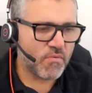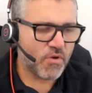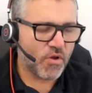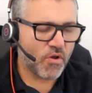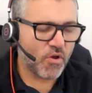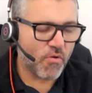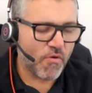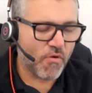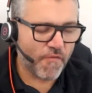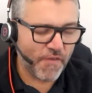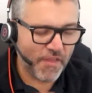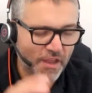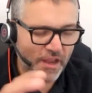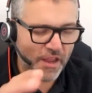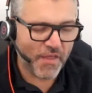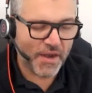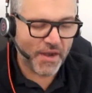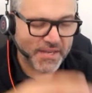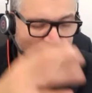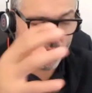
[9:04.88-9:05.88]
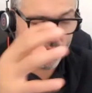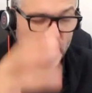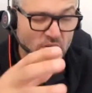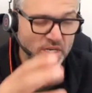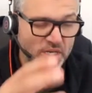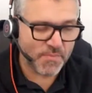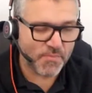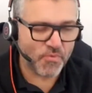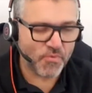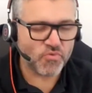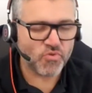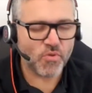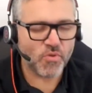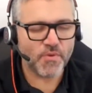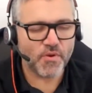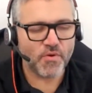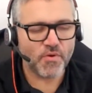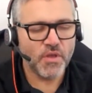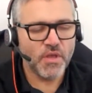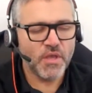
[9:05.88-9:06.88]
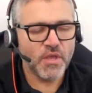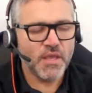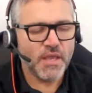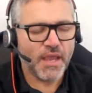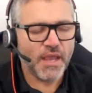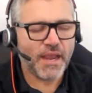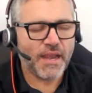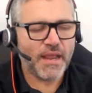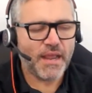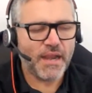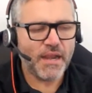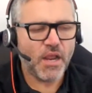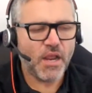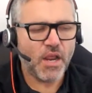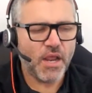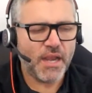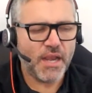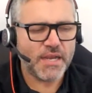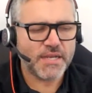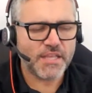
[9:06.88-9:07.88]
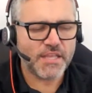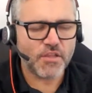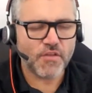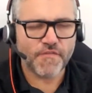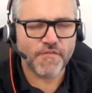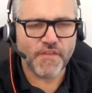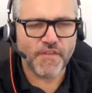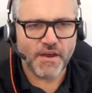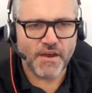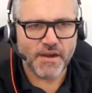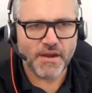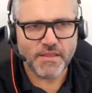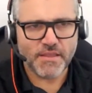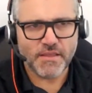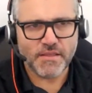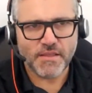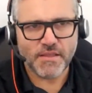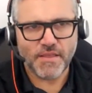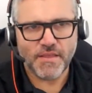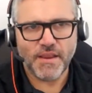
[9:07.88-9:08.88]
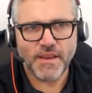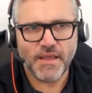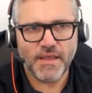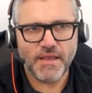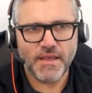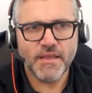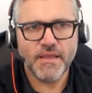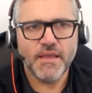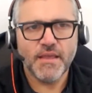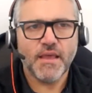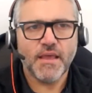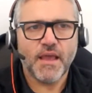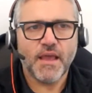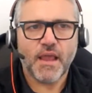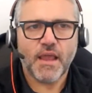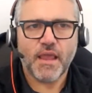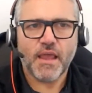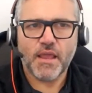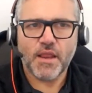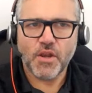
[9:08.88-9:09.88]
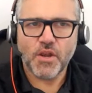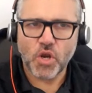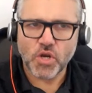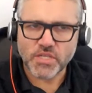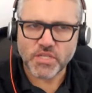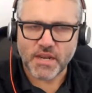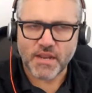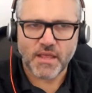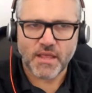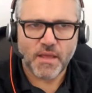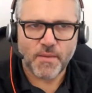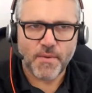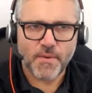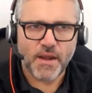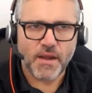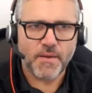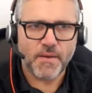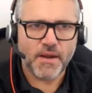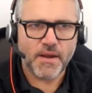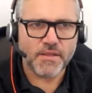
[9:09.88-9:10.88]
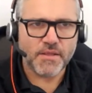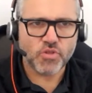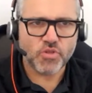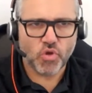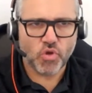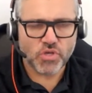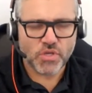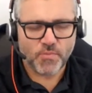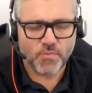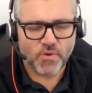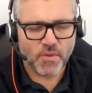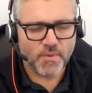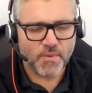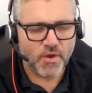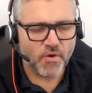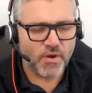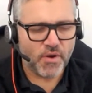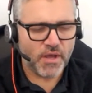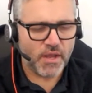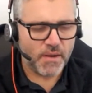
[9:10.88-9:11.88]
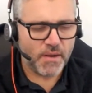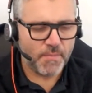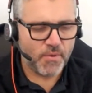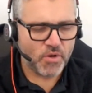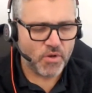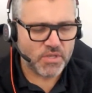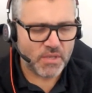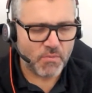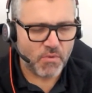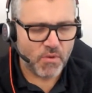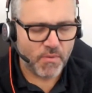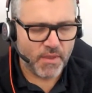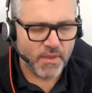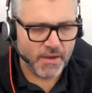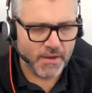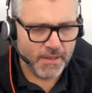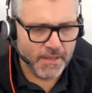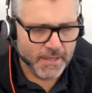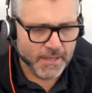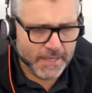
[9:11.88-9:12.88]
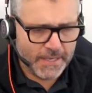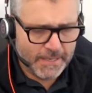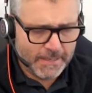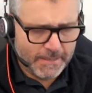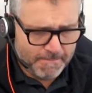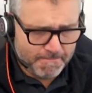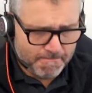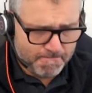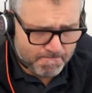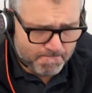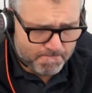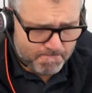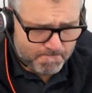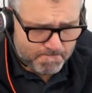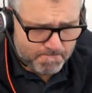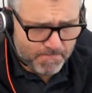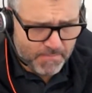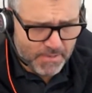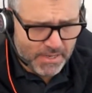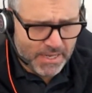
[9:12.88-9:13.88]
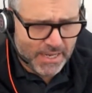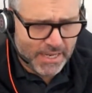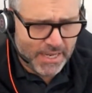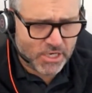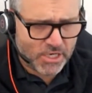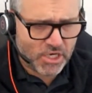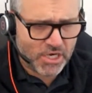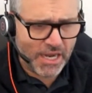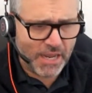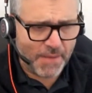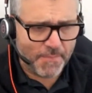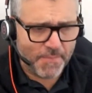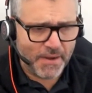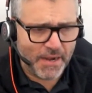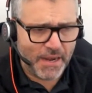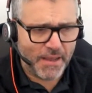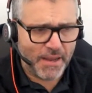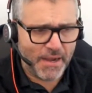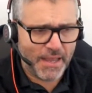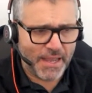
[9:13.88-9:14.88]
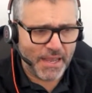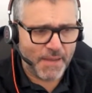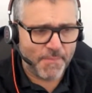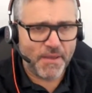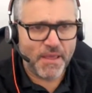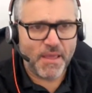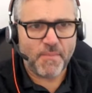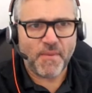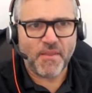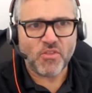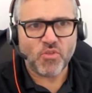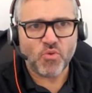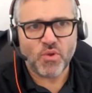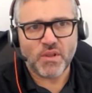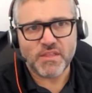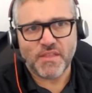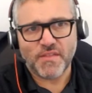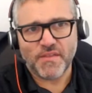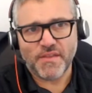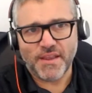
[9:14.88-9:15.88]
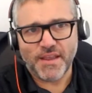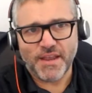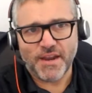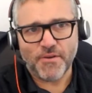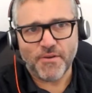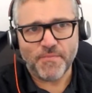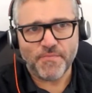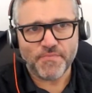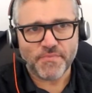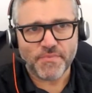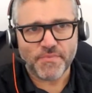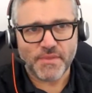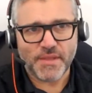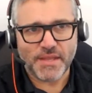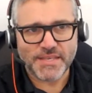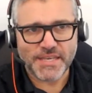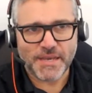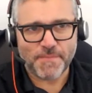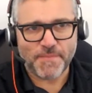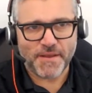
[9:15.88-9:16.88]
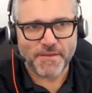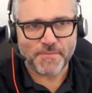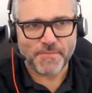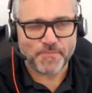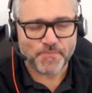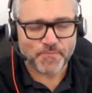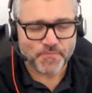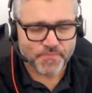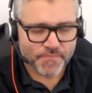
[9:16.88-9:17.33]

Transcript: bueno, fidelizar, estamos en ese punto, pero en general el state of the art diría, que no está nada mal, ¿vale? Todo se puede mejorar, pero está muy bien. Eso sería la, capa de pintura, te diría, ¿no? La chapa.